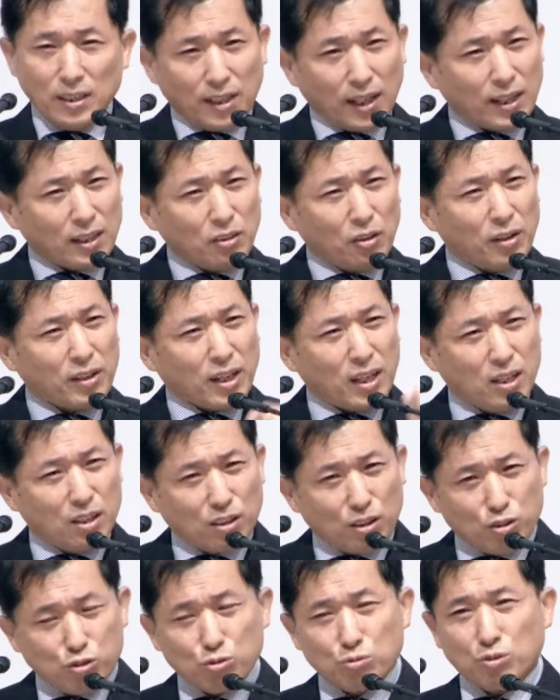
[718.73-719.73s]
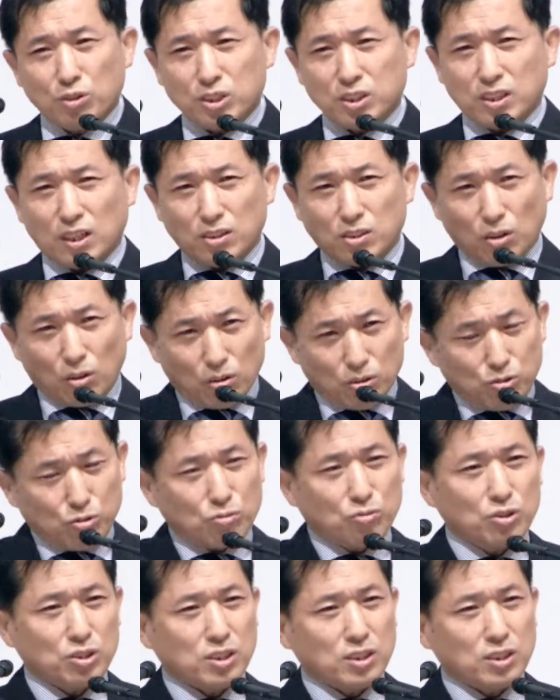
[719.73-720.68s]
내가 너에게 이걸 줄 것이다, 저걸 줄